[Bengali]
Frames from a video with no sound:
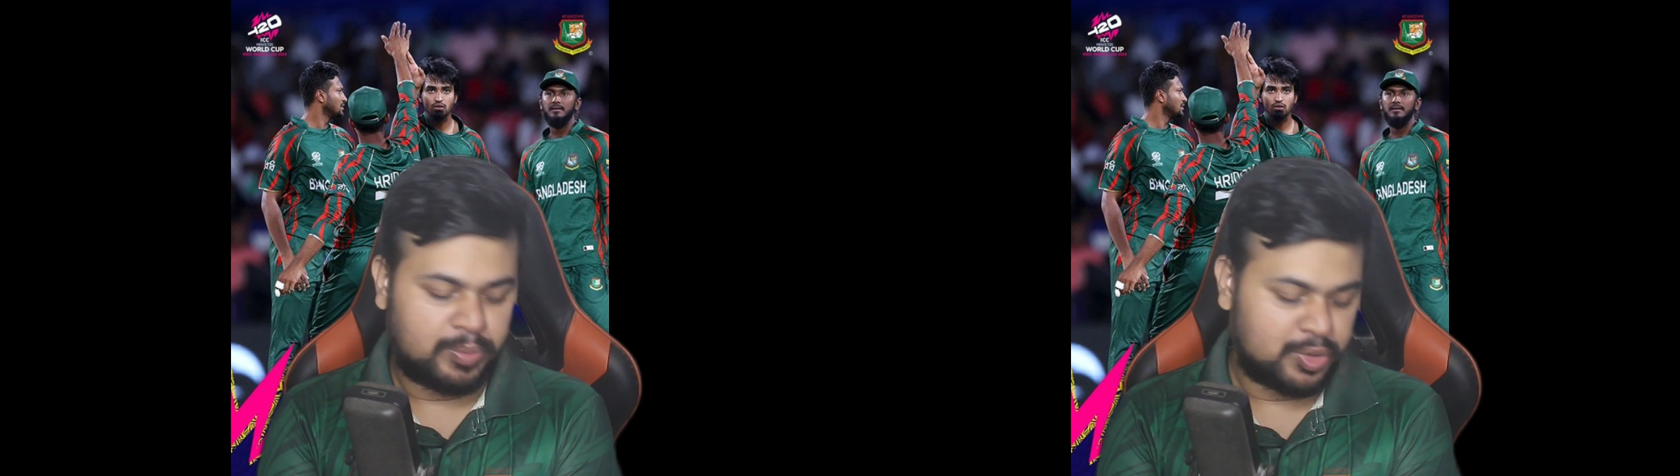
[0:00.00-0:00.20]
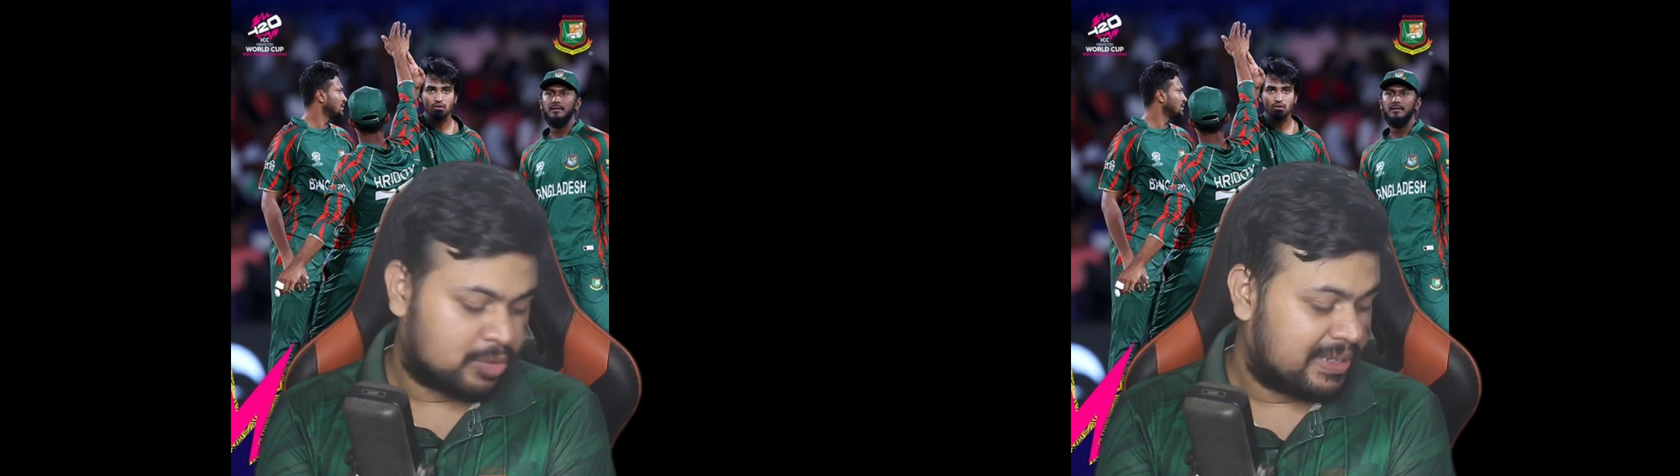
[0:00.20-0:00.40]

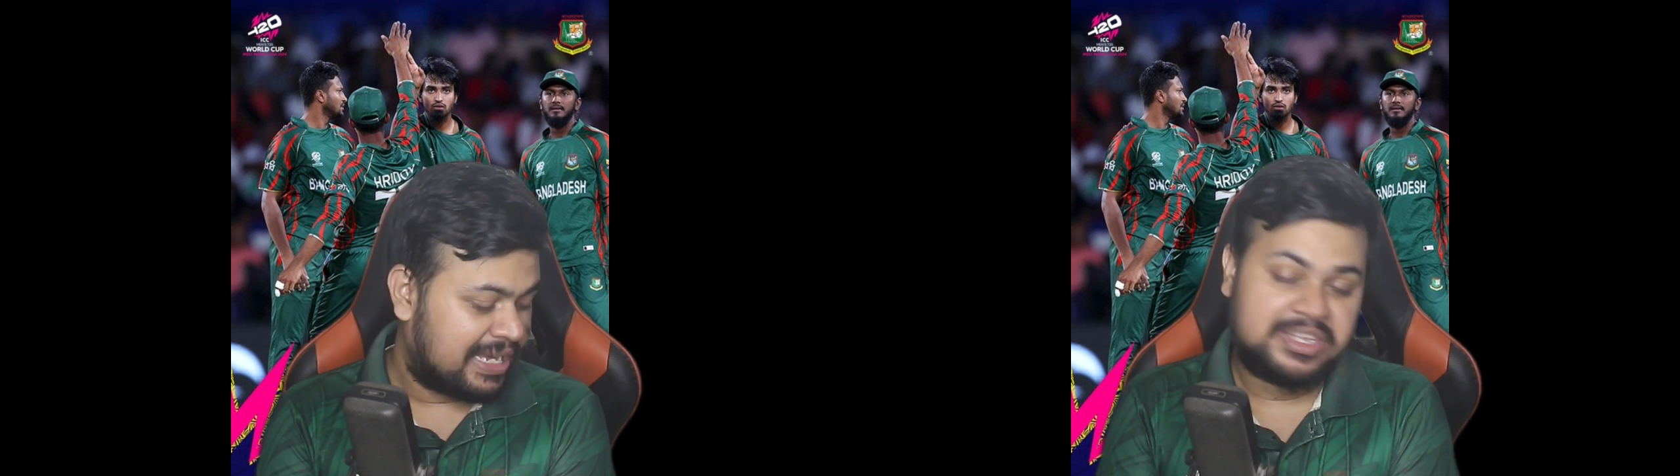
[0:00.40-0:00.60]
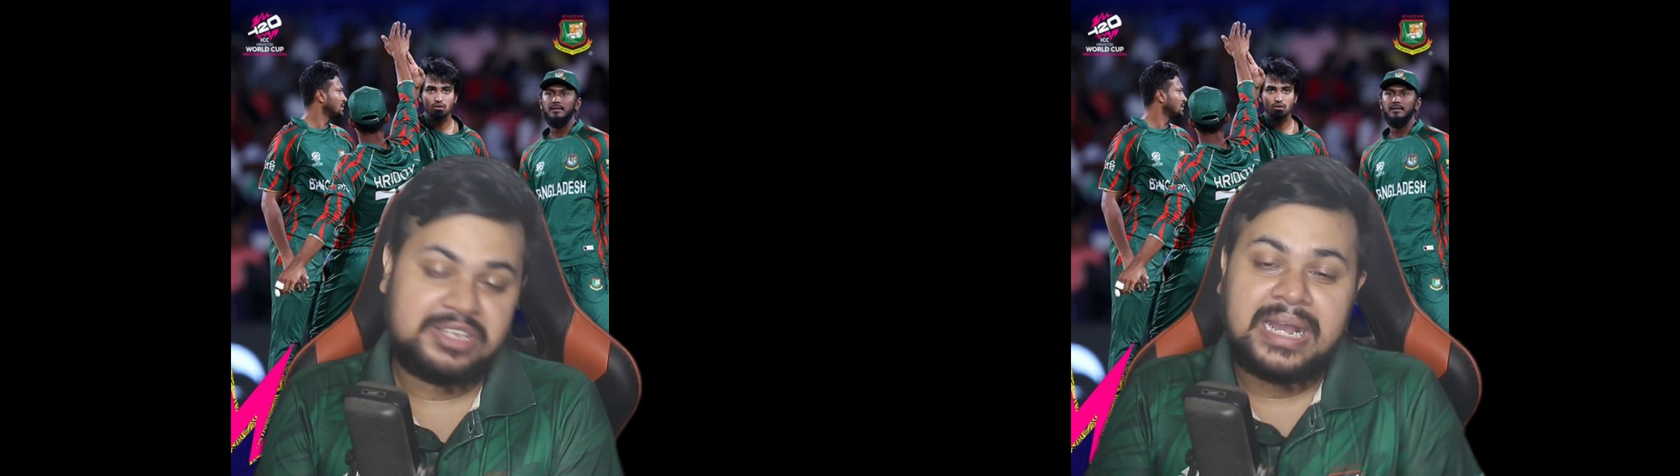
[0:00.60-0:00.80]
প্রথমে
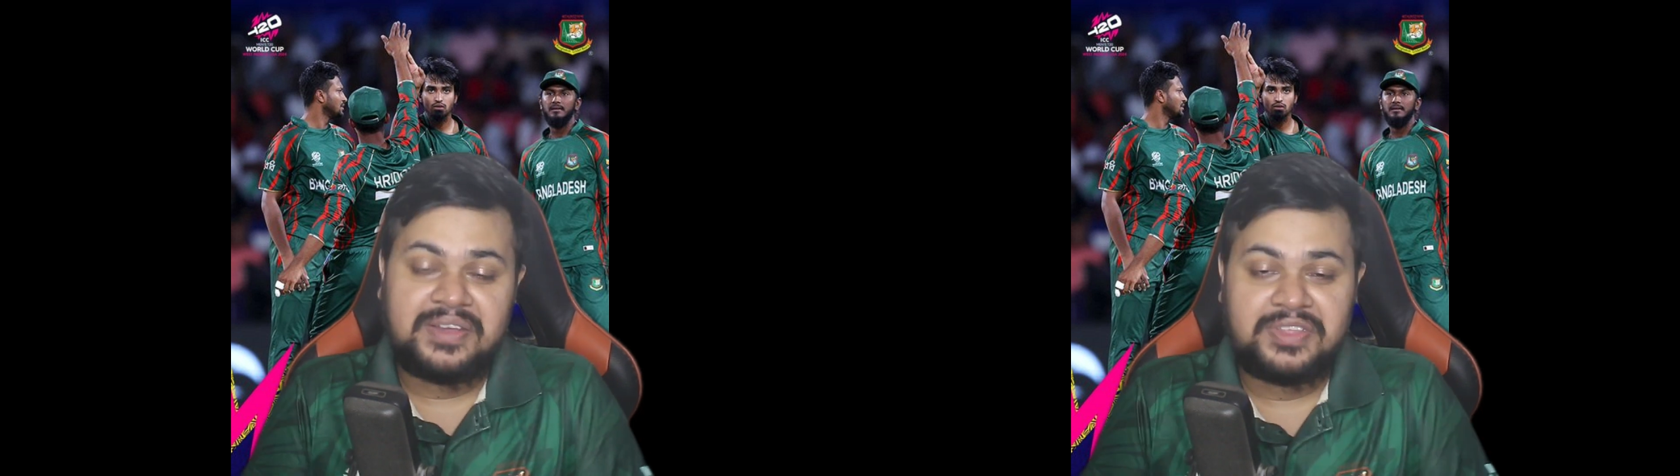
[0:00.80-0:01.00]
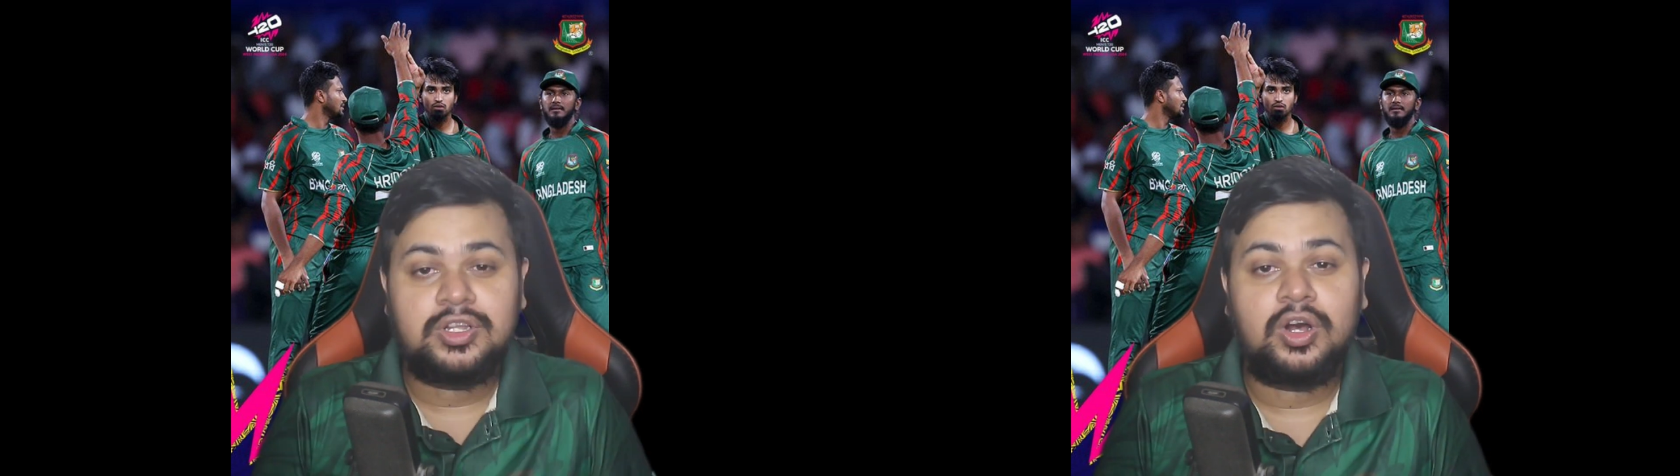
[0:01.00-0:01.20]
এই ম্যাচে
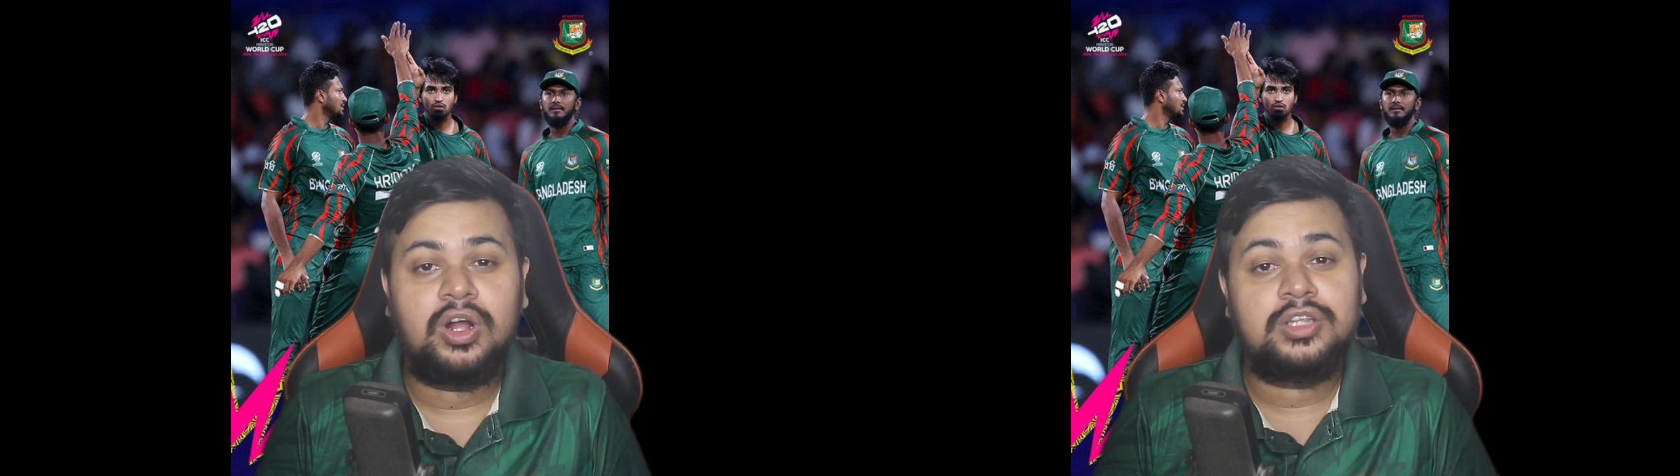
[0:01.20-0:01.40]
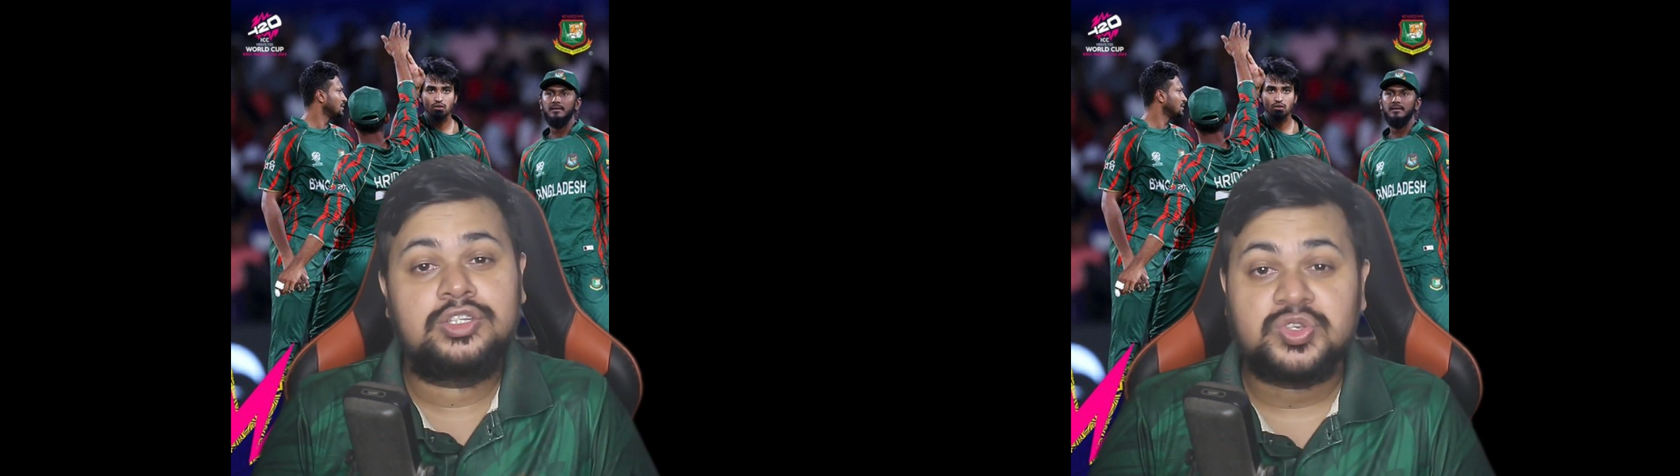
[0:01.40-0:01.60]
বাংলাদেশ
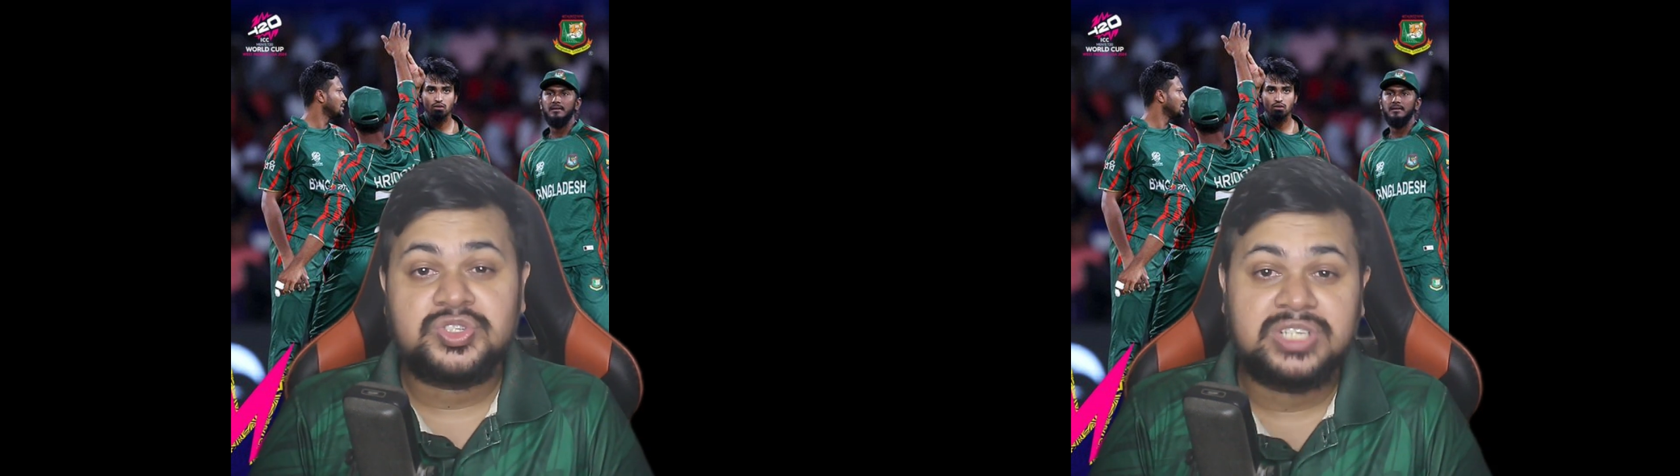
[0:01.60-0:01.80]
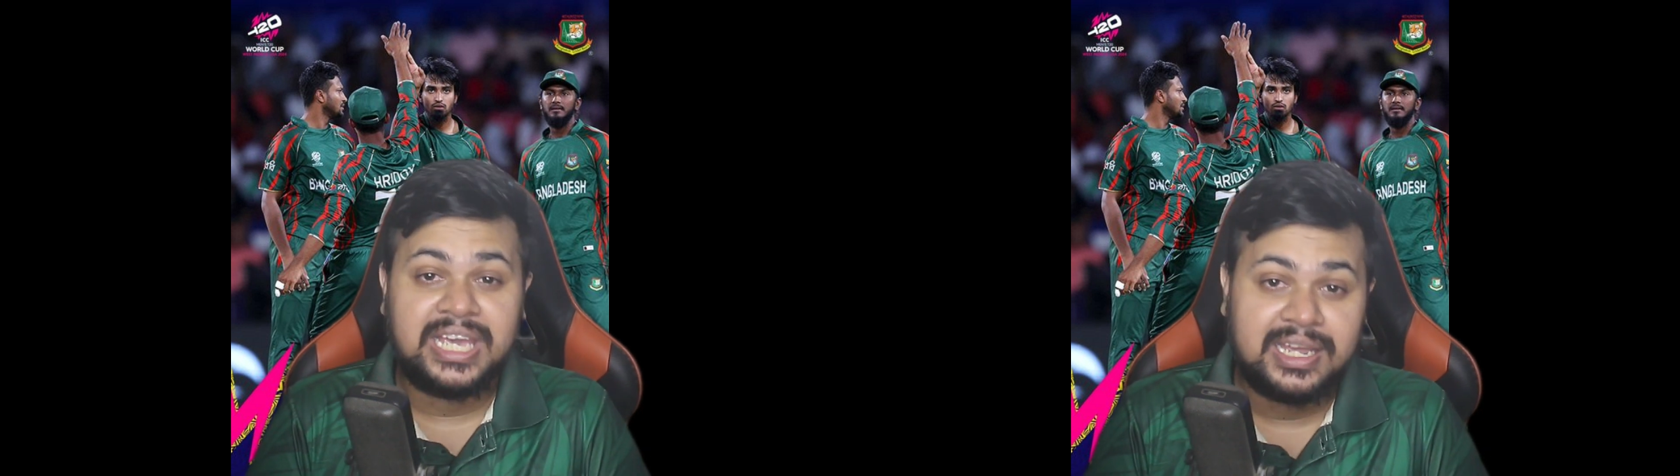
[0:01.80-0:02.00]
দল
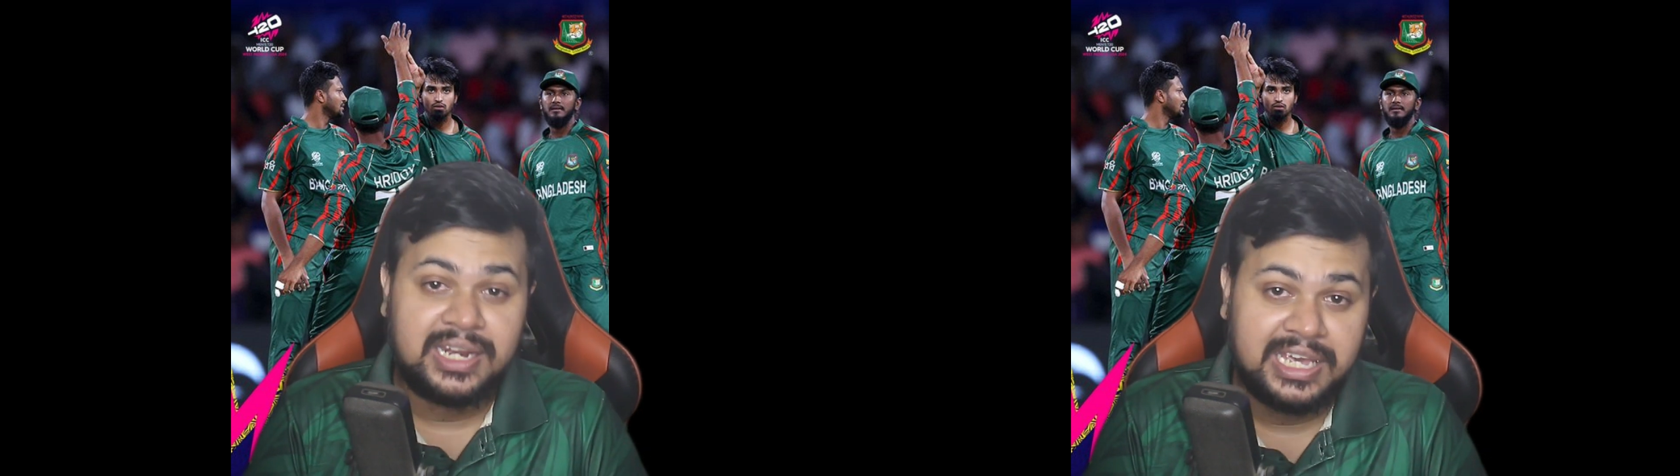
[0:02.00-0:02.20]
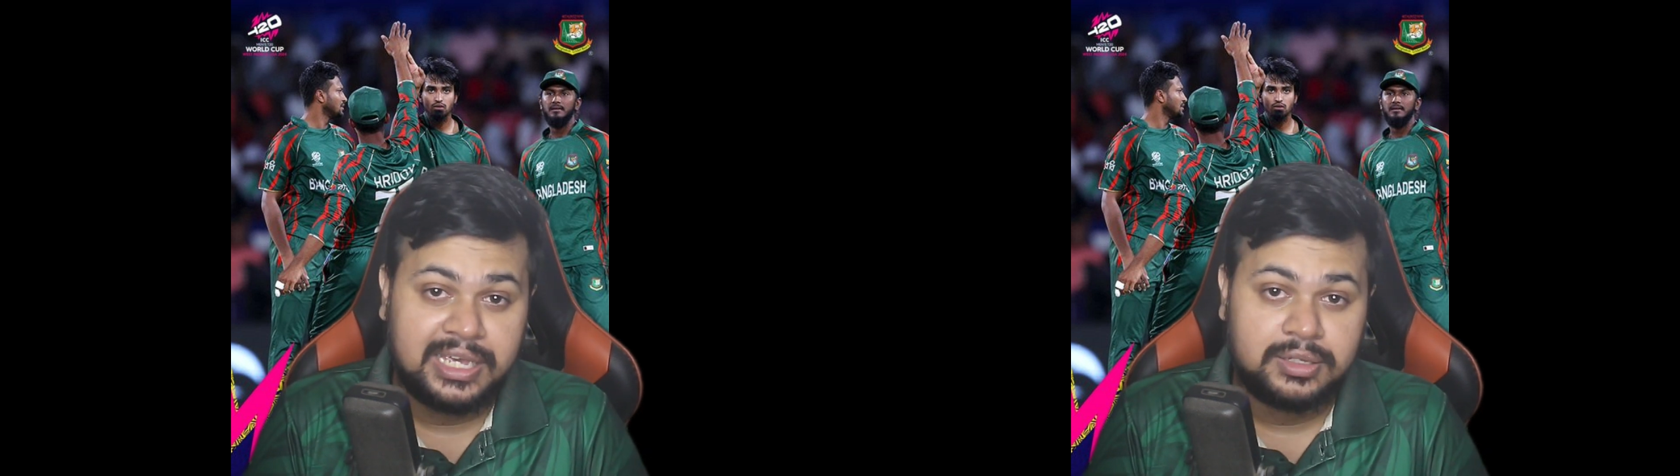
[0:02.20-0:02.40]
টসে
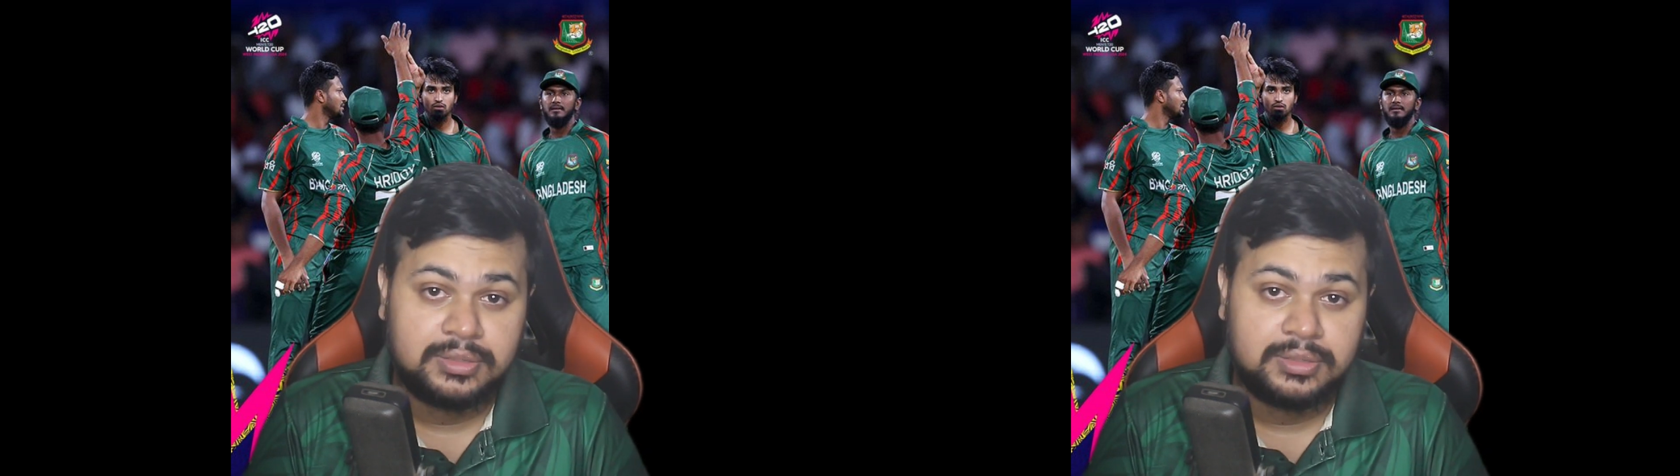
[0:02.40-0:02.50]
হেরে